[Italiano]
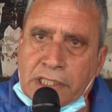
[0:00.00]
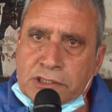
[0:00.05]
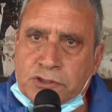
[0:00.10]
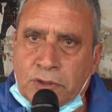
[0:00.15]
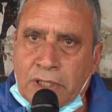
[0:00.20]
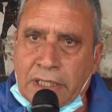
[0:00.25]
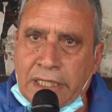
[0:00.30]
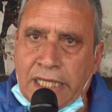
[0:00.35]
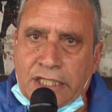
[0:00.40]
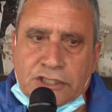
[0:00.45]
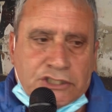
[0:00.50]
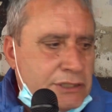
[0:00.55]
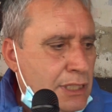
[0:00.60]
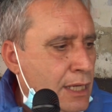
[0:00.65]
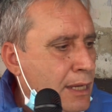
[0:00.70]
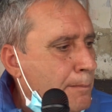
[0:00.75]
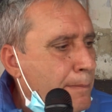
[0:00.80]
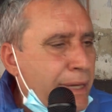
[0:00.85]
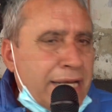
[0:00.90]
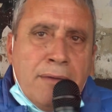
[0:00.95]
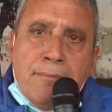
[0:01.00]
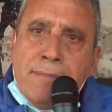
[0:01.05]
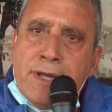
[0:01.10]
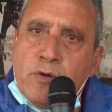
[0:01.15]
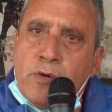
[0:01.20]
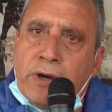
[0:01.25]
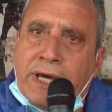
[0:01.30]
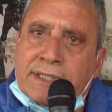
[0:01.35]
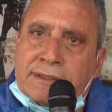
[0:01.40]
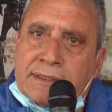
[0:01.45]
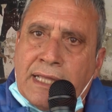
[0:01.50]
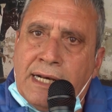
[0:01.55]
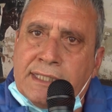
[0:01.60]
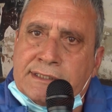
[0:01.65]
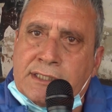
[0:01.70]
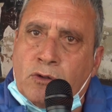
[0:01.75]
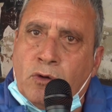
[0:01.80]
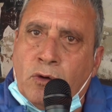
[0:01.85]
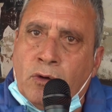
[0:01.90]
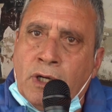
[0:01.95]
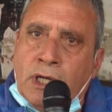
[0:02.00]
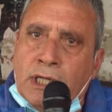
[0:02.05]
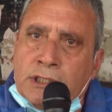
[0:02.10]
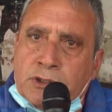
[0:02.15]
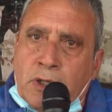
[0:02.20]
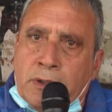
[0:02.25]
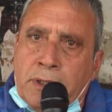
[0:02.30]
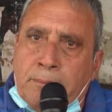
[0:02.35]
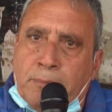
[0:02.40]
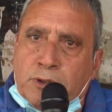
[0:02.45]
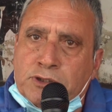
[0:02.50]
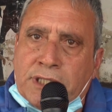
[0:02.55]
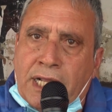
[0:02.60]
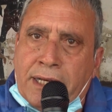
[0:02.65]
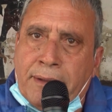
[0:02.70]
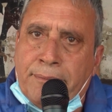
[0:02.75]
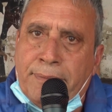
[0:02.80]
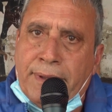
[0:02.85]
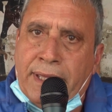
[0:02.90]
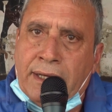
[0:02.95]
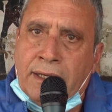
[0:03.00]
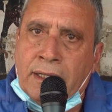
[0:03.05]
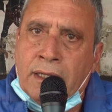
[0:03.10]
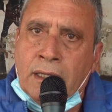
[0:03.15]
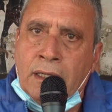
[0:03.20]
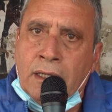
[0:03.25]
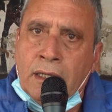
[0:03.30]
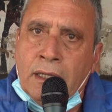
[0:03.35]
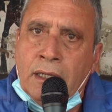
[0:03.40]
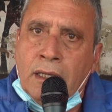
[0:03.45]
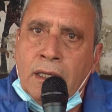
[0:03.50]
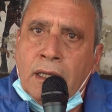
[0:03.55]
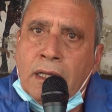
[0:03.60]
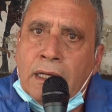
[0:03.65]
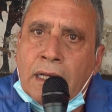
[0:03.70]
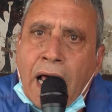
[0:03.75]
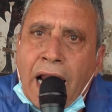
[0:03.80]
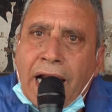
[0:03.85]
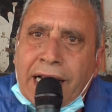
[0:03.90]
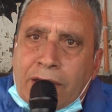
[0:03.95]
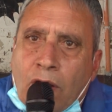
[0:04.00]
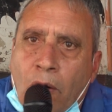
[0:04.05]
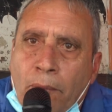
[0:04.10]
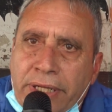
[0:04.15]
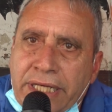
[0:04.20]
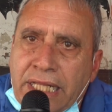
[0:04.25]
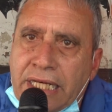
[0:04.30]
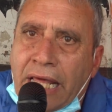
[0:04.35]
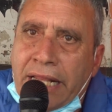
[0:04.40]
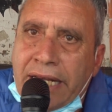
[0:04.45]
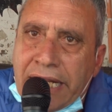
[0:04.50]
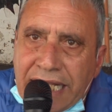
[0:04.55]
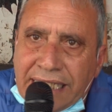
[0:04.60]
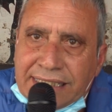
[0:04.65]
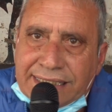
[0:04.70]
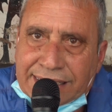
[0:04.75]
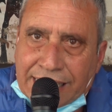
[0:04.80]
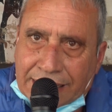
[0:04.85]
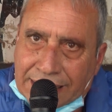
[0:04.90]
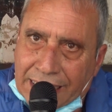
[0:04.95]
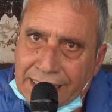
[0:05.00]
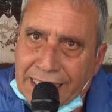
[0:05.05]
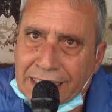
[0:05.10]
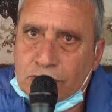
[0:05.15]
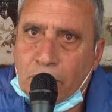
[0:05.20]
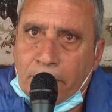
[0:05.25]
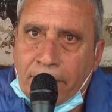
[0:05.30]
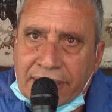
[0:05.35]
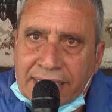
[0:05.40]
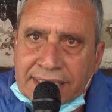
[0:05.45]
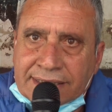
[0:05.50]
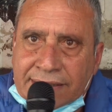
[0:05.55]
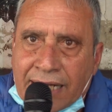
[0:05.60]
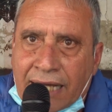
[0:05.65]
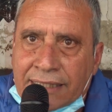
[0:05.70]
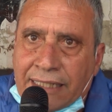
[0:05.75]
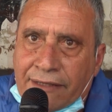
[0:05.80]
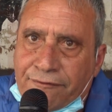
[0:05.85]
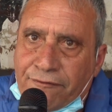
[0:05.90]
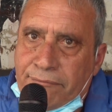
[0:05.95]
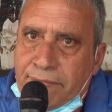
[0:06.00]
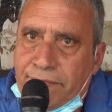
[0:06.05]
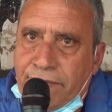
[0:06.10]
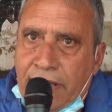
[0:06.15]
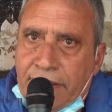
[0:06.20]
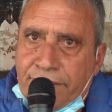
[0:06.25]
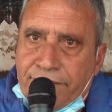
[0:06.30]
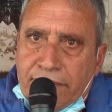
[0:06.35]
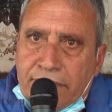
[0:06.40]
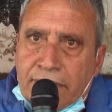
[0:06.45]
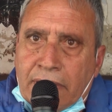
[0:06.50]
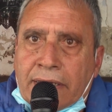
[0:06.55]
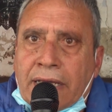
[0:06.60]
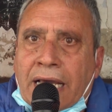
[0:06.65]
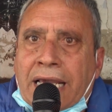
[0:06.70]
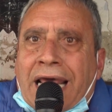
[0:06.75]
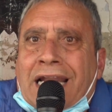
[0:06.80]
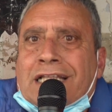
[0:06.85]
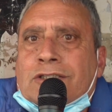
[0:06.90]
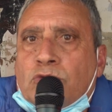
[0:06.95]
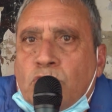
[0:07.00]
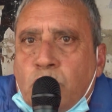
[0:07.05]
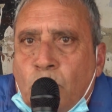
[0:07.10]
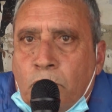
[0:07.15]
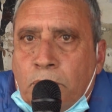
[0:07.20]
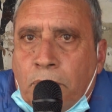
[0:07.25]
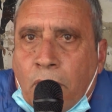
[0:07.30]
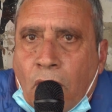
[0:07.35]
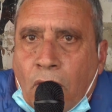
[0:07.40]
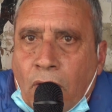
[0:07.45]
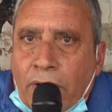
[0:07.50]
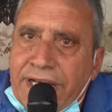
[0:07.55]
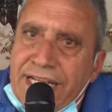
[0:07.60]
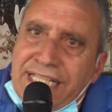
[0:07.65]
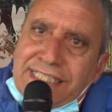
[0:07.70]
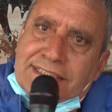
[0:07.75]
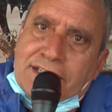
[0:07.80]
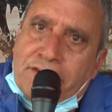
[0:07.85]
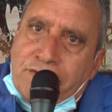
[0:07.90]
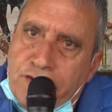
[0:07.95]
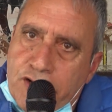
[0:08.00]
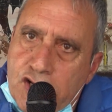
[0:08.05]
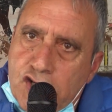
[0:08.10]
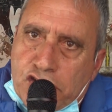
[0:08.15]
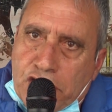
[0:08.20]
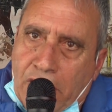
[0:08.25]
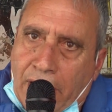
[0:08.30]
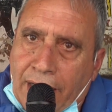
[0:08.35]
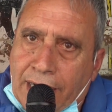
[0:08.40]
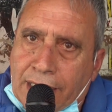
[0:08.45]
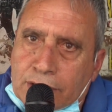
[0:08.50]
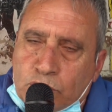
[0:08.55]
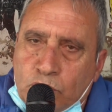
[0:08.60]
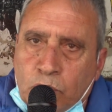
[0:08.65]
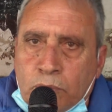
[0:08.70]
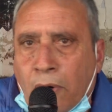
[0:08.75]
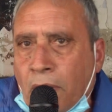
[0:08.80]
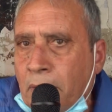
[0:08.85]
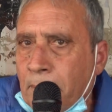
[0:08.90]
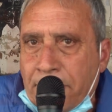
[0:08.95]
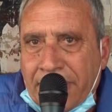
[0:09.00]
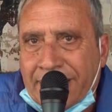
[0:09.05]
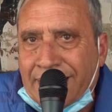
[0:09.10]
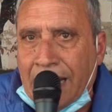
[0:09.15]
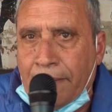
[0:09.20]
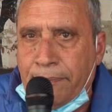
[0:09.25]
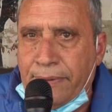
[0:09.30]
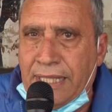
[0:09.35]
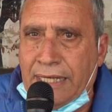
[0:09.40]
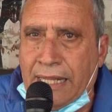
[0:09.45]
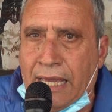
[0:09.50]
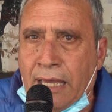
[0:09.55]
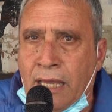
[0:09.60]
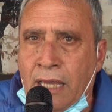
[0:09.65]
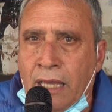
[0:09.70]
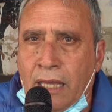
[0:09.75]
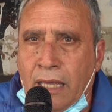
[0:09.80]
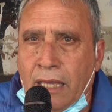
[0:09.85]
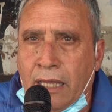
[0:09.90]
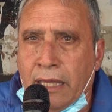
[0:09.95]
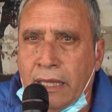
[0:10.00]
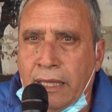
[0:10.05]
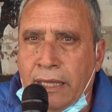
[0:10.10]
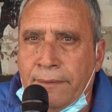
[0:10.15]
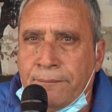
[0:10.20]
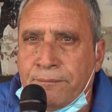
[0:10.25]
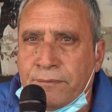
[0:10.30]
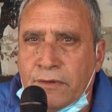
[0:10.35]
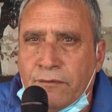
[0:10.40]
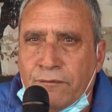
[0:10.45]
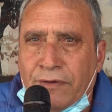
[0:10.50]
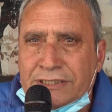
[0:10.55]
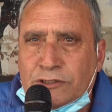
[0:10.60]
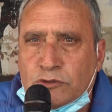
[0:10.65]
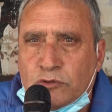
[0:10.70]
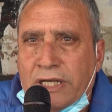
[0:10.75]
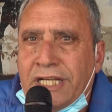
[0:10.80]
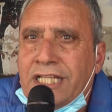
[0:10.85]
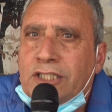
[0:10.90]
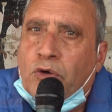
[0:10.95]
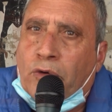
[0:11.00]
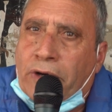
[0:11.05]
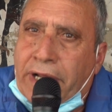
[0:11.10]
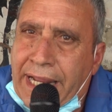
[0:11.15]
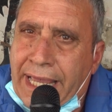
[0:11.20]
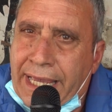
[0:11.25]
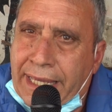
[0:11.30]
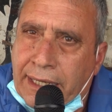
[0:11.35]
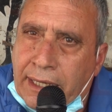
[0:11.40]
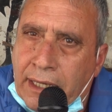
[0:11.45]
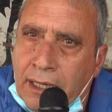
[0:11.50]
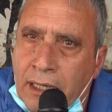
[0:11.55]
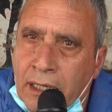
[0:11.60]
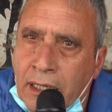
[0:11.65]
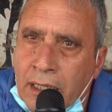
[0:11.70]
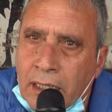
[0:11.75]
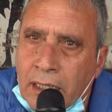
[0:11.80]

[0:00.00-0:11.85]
alla zona Lecce, ma nemmeno i cartelli sanno, sanno impostare bene. Alcao Marina inizia dal lato balestrate eh, a Calattubo, inizia e finisce a Calattubo per capire eh, verso il Lido Greg